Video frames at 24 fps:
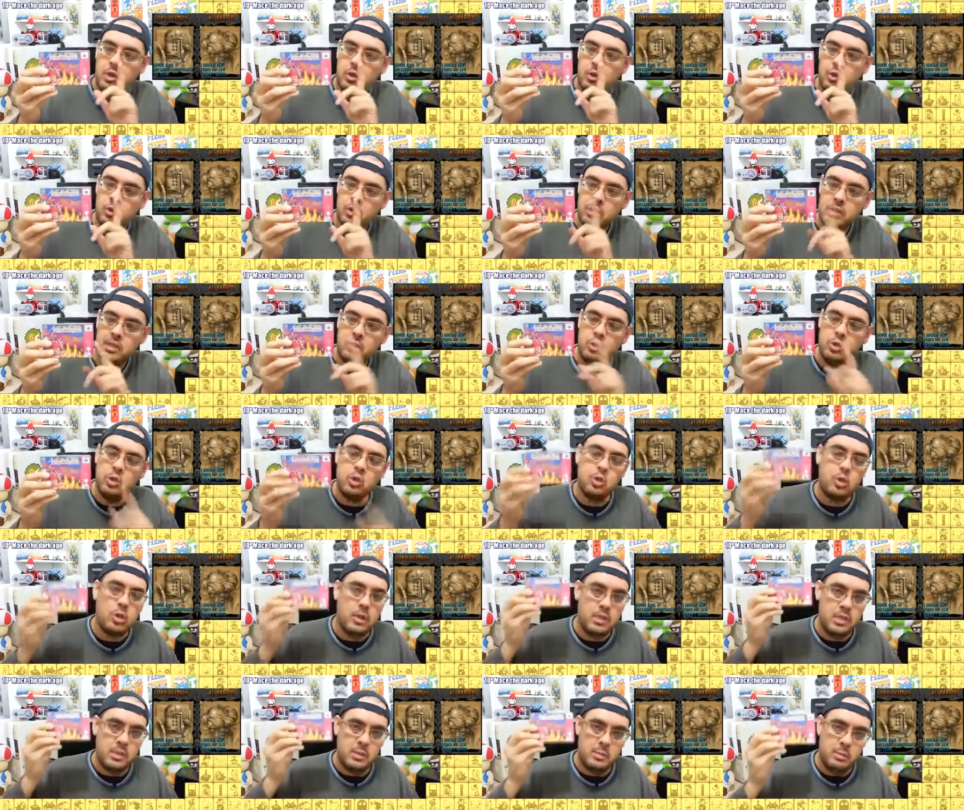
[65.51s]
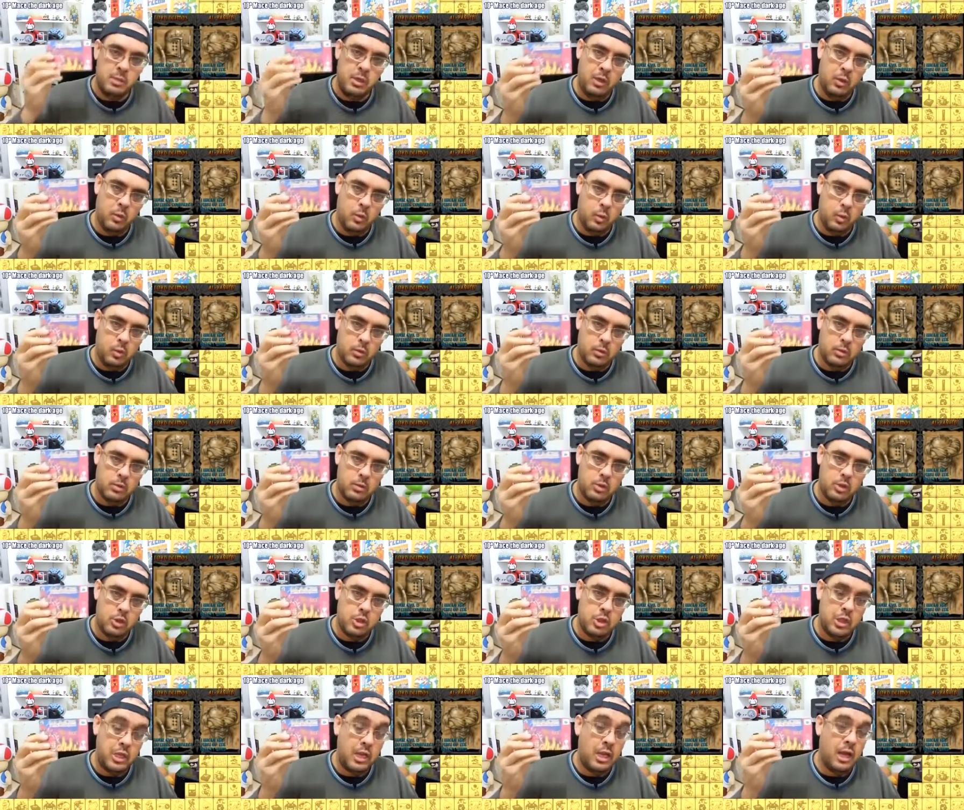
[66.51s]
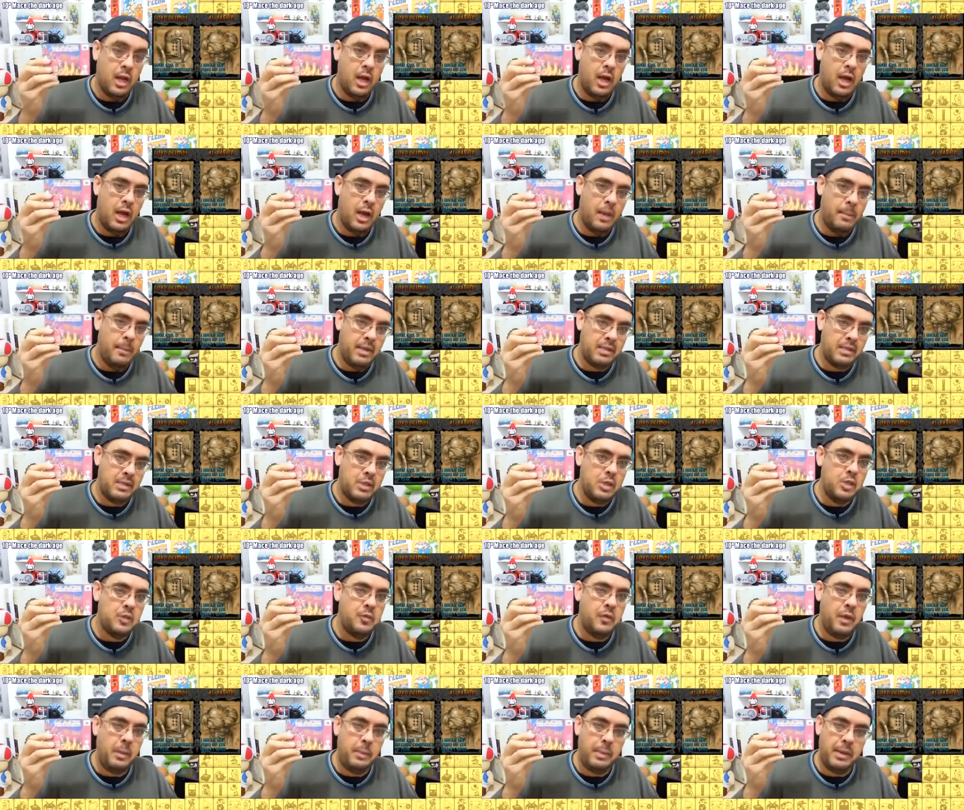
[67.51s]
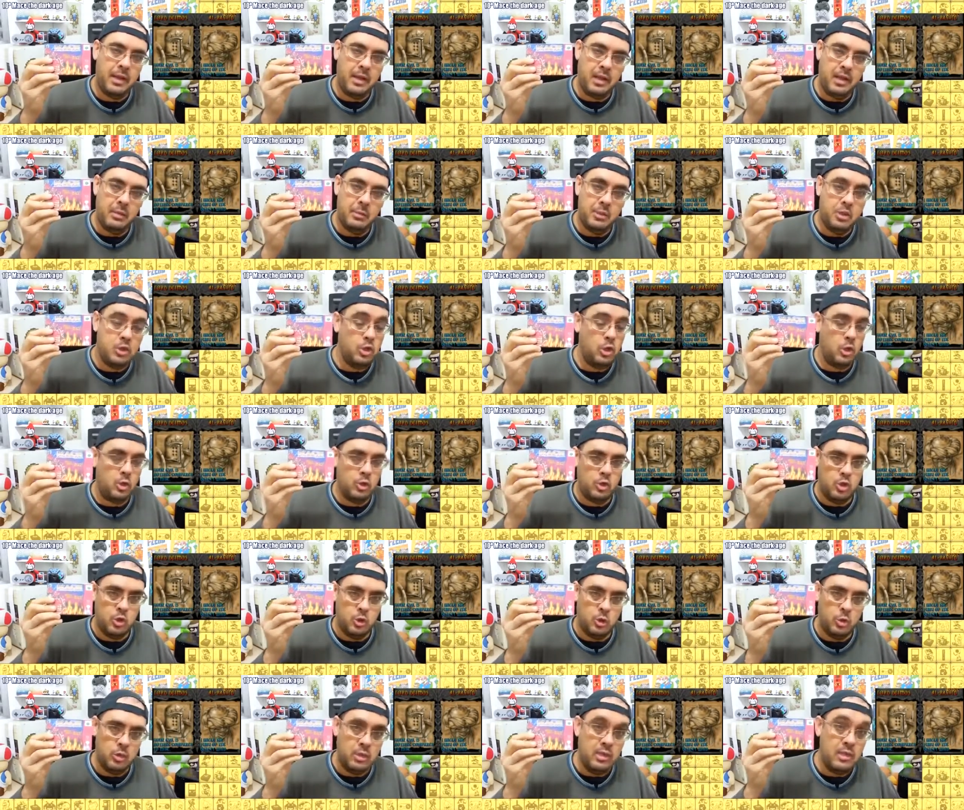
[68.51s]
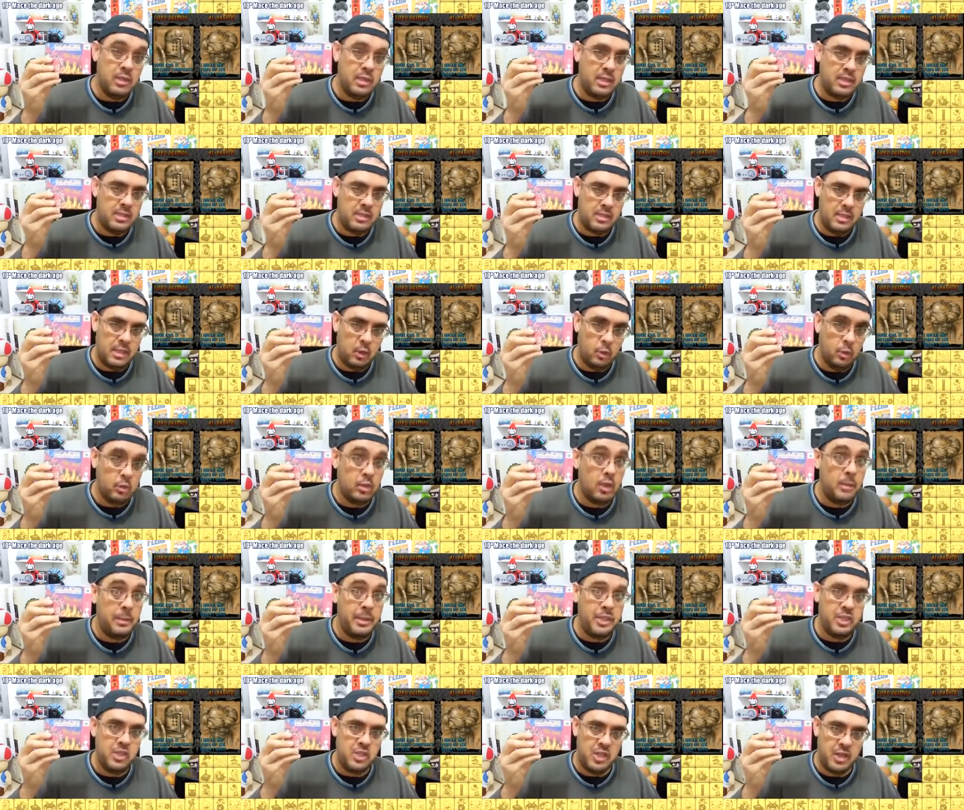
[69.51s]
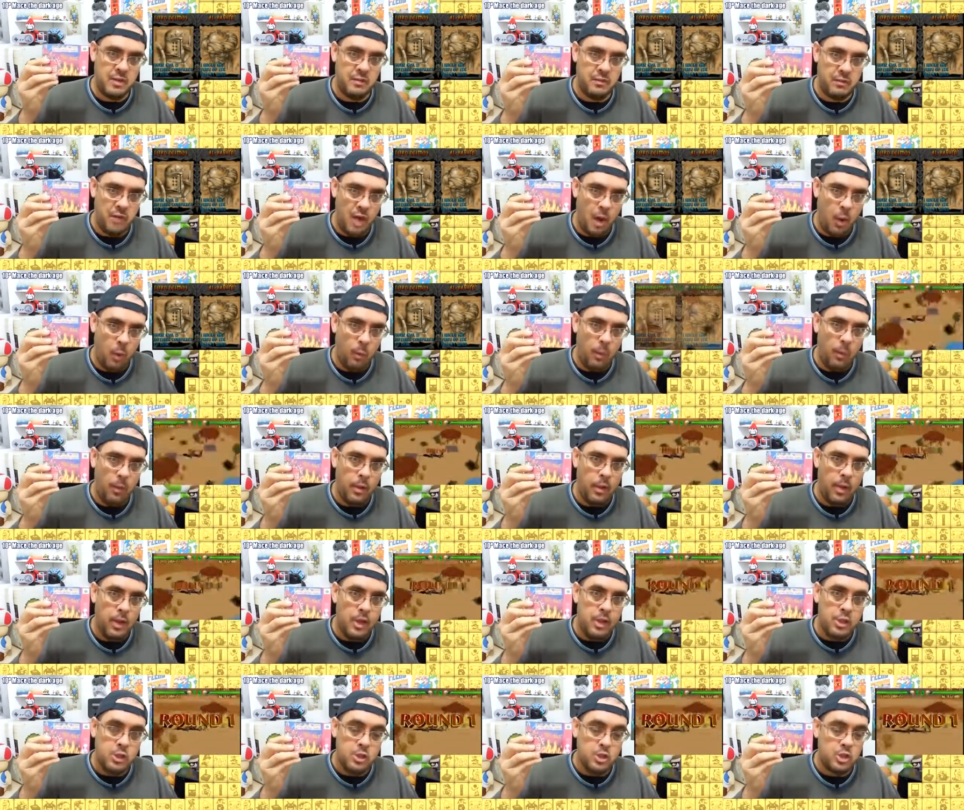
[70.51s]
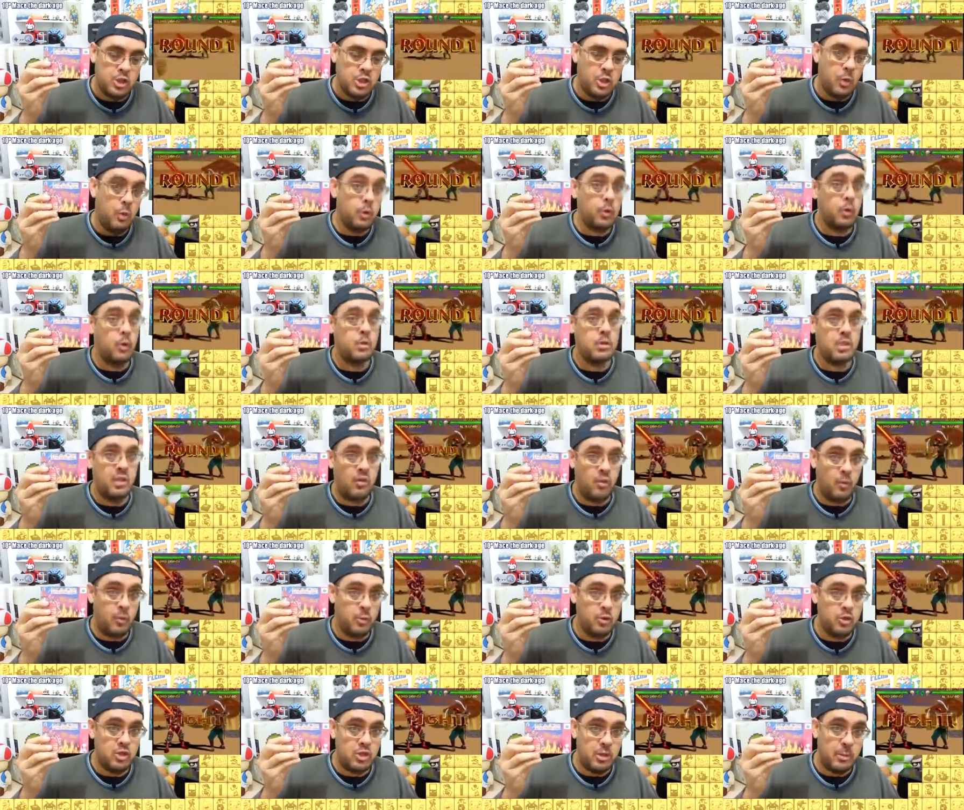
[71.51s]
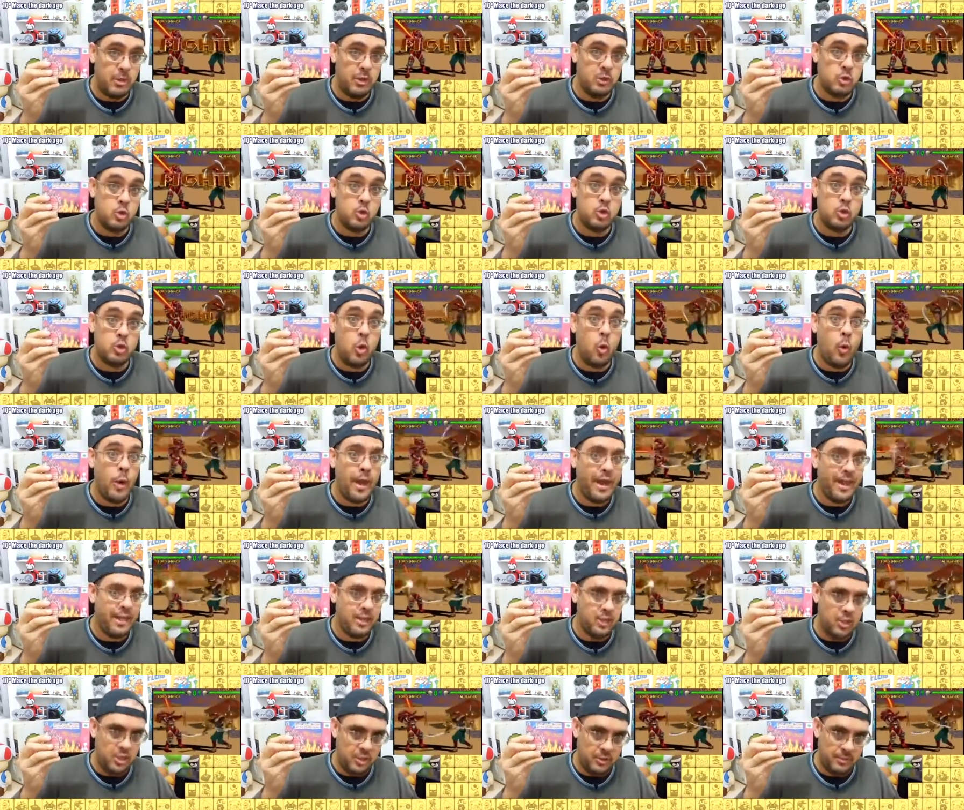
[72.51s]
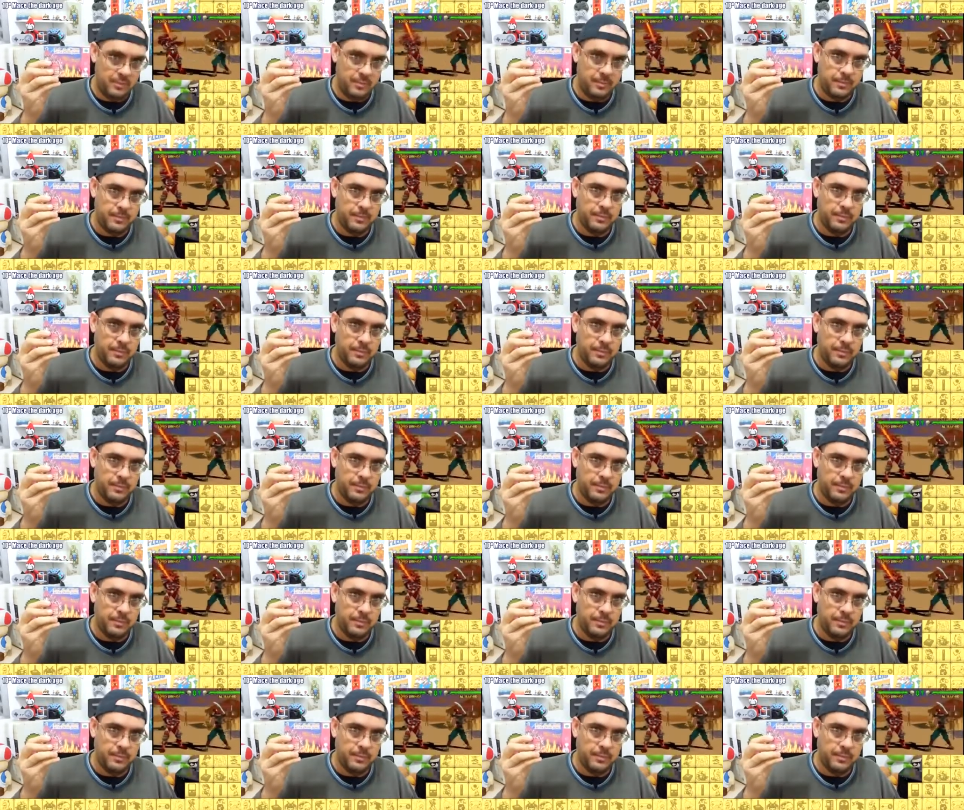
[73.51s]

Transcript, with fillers: Nos anos 2000, tinha bastante fliperama de jogos de luta em 3D, luta medieval. Tinha um que eu gostava muito chamado Soul Edge.